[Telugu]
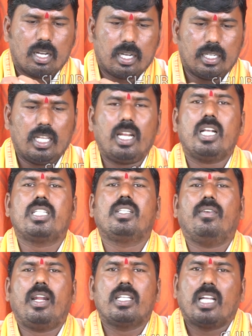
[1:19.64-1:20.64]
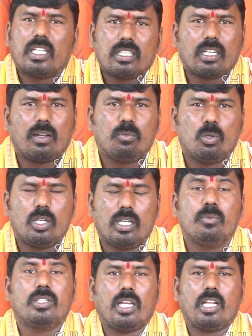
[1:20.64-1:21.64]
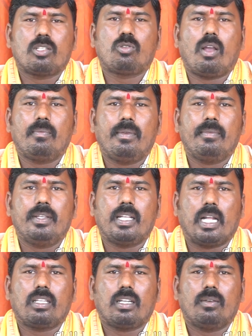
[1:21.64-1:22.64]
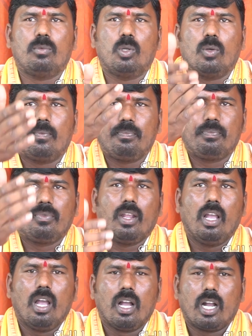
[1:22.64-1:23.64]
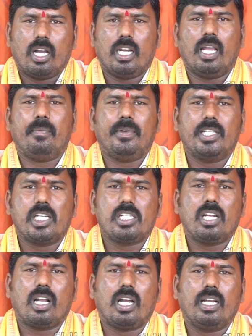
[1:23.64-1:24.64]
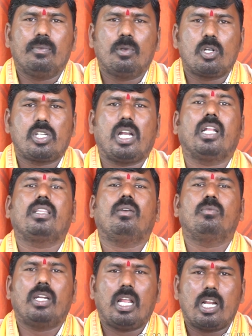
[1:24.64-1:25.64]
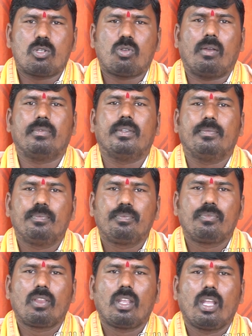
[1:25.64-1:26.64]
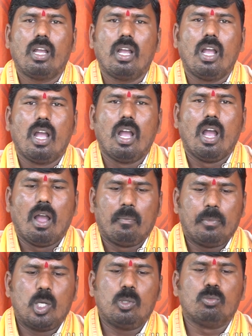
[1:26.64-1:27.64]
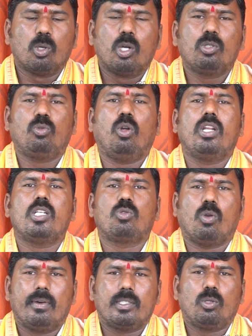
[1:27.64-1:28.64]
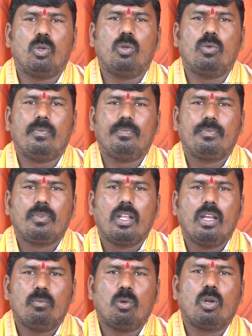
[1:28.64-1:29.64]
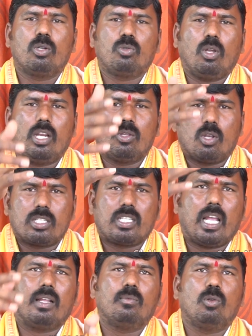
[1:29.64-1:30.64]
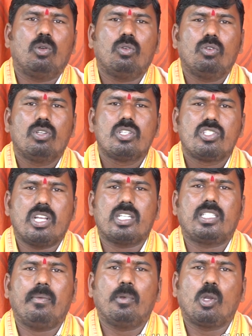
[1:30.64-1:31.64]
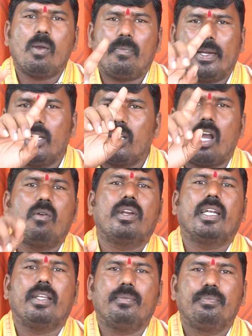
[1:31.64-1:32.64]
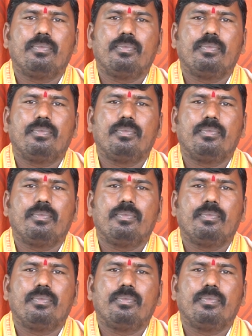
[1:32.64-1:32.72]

కన్యారాశి వాళ్ళ జాతకంలో ఏముందంటే స్వామి మీ జాతకంలో కానీ ఏ పని చేసినా కానీ మీరు శాంతం ఉండాలి స్వామి మీరు ముగ్గురితోని సొవత్తులు ముగ్గురితోని దస్థానములు చేస్తే మీకు పని కావండి